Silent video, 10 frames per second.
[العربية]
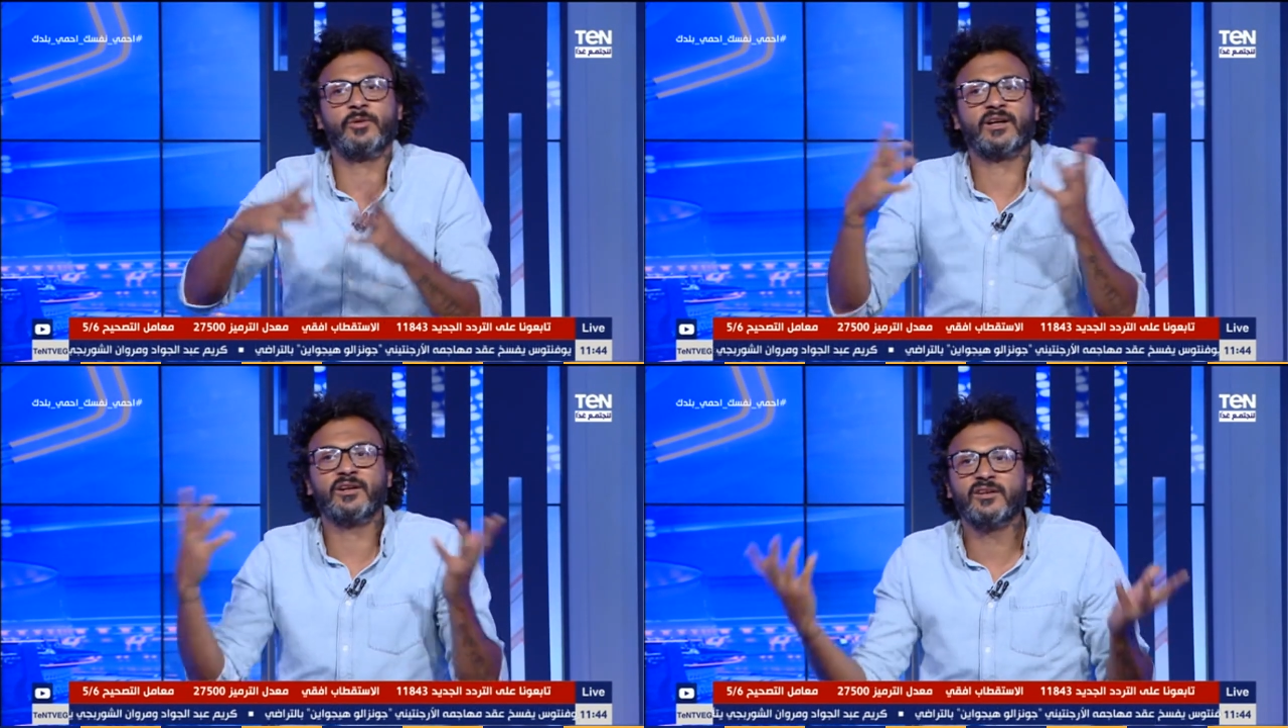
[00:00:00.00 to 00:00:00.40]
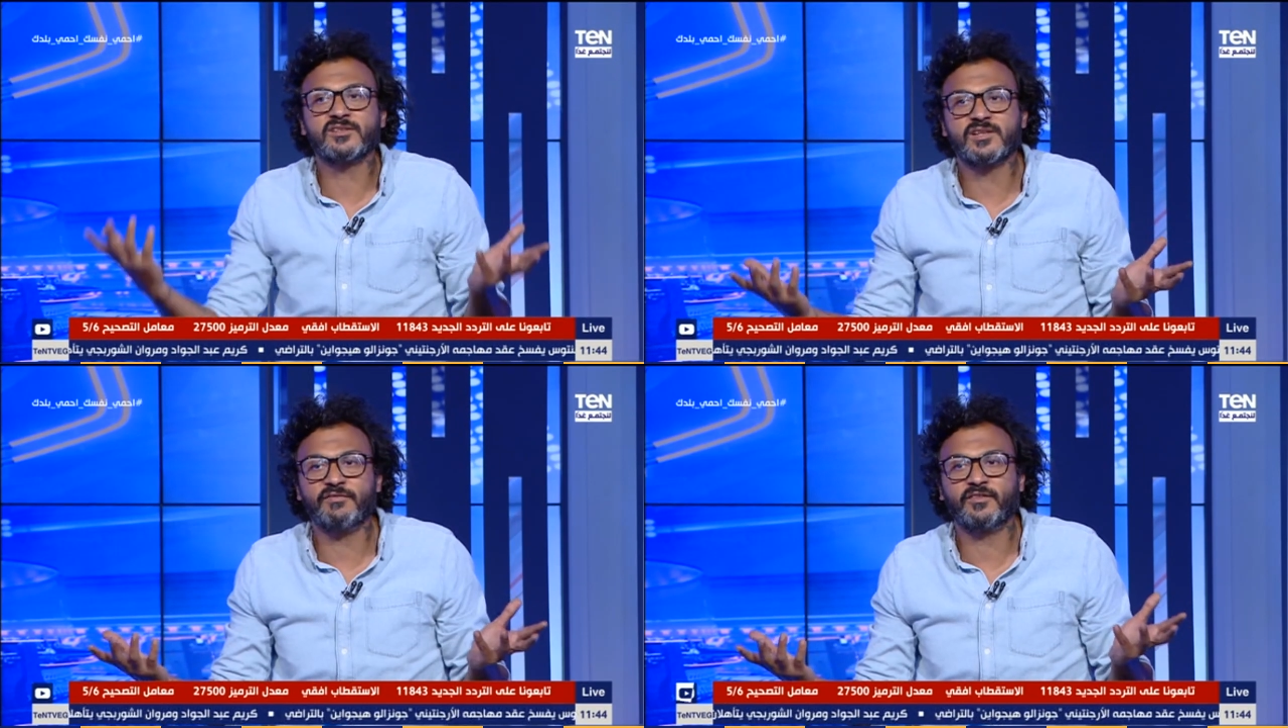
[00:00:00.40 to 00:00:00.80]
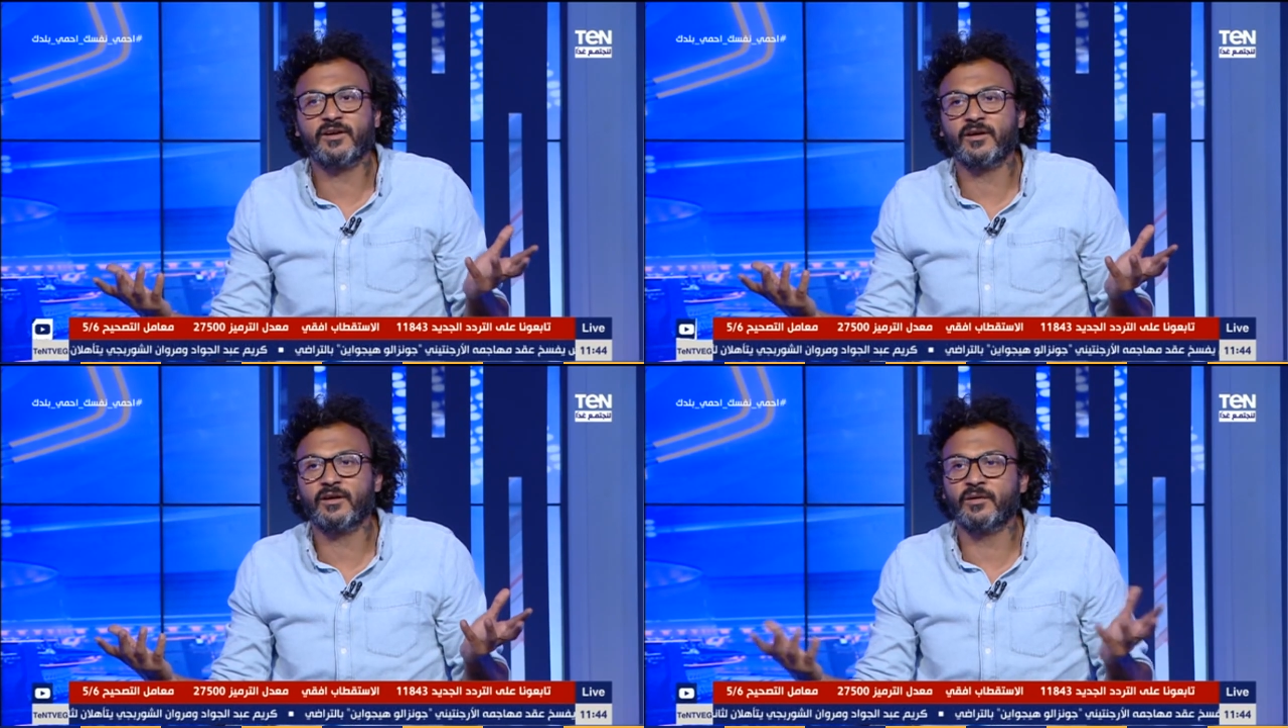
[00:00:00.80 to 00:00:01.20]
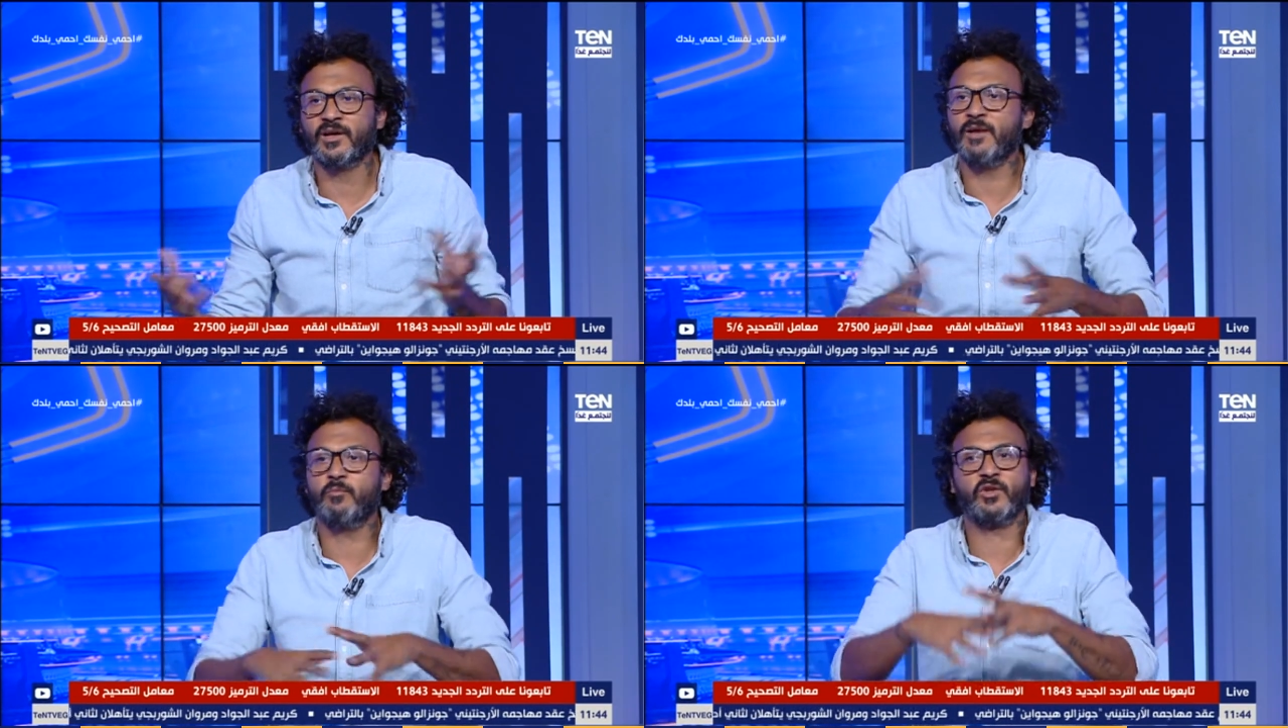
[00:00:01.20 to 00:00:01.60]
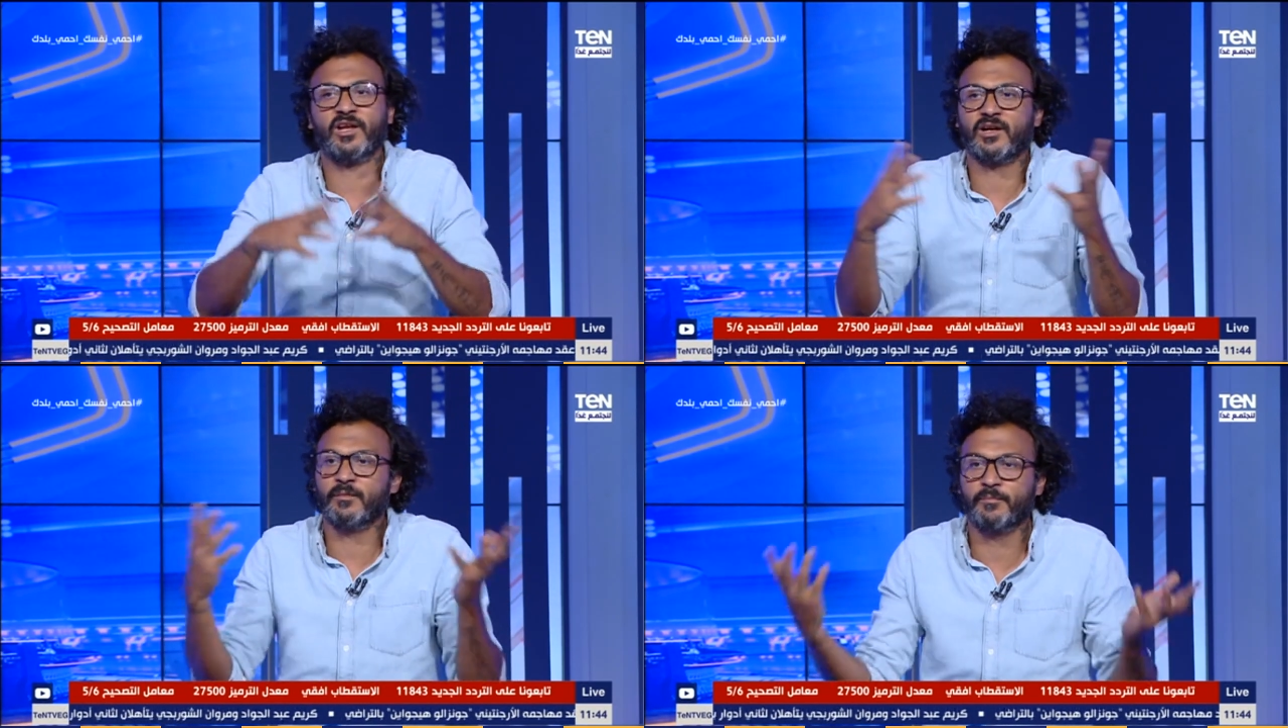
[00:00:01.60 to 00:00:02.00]
يوري إن الصفقة جاب
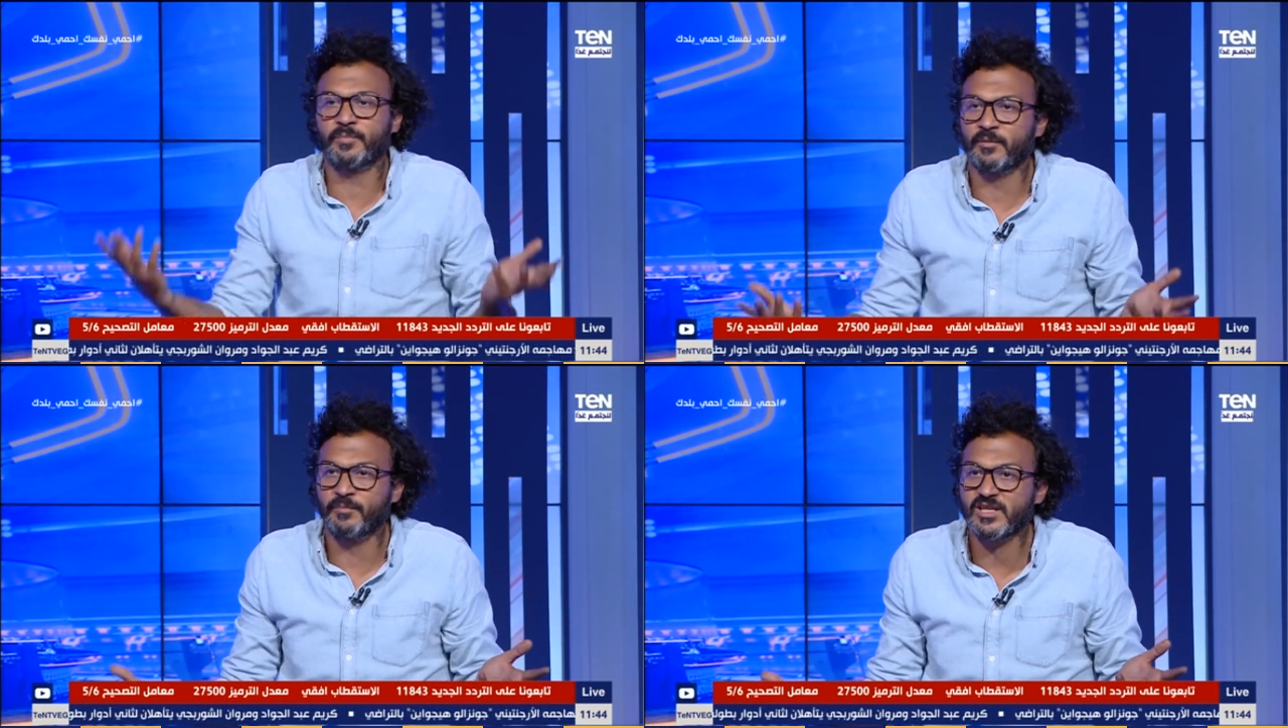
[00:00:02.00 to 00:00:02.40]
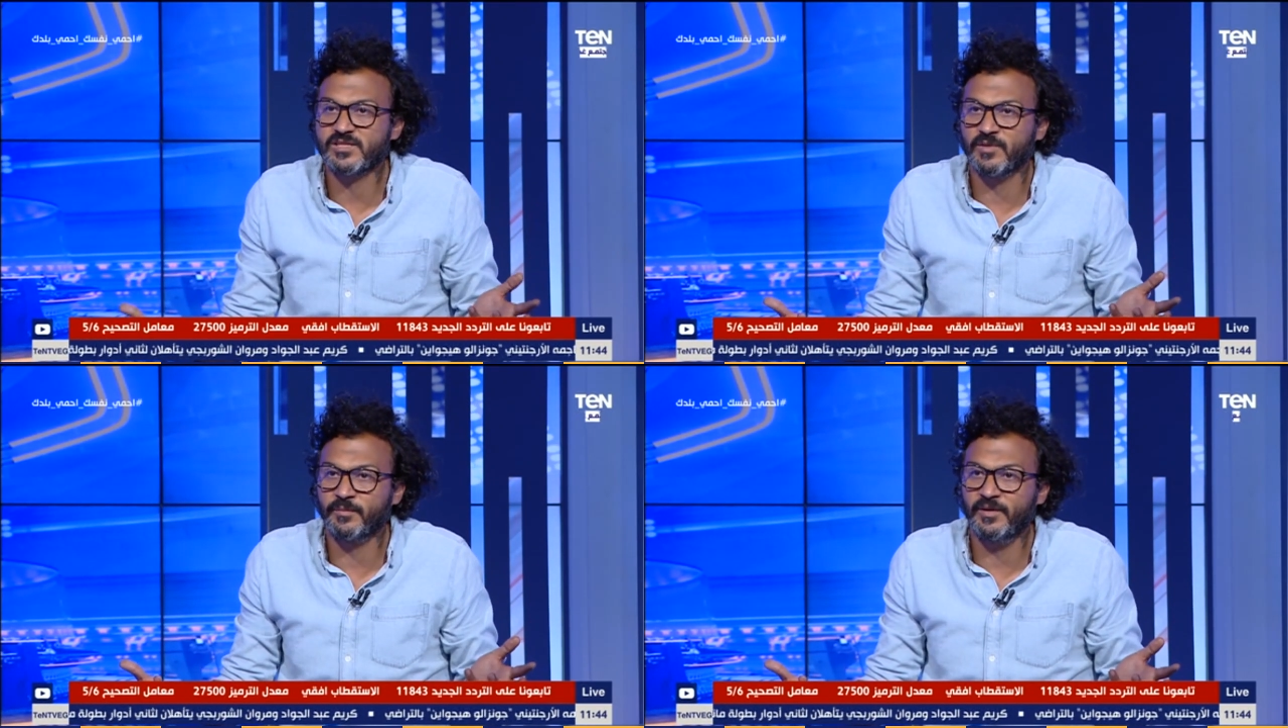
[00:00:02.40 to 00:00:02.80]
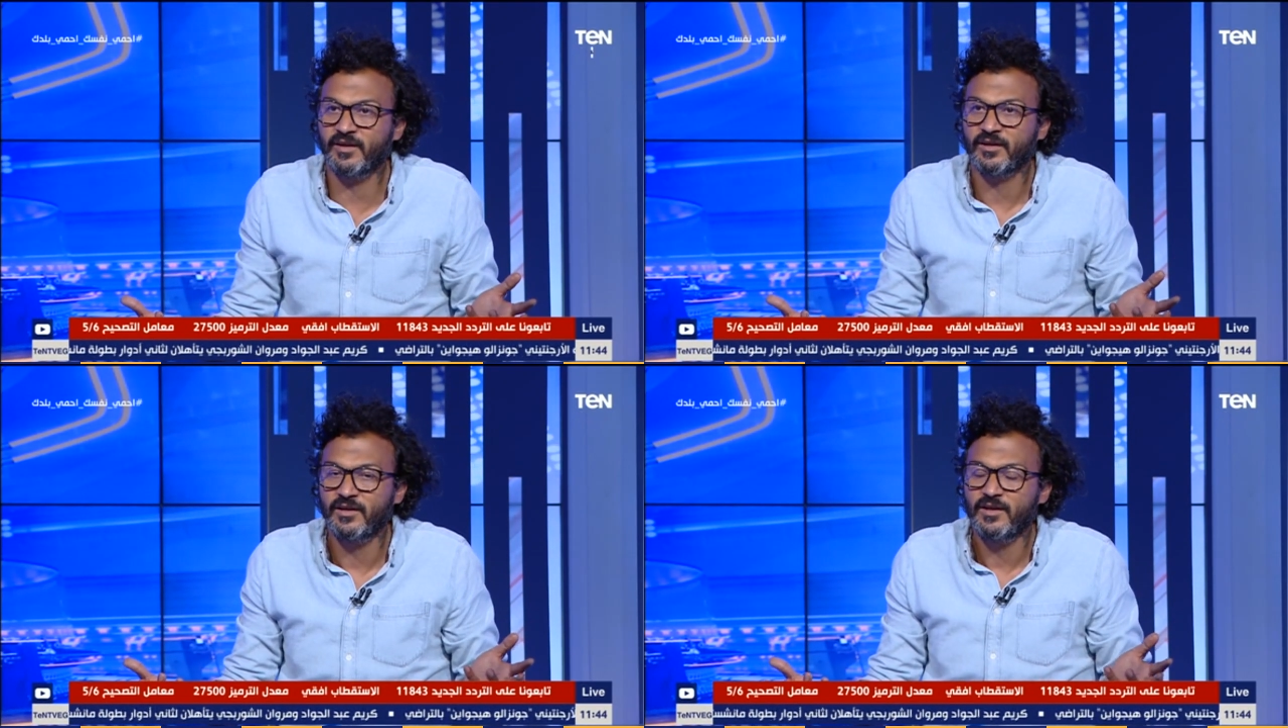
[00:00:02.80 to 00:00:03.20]
مدرب باسم كبير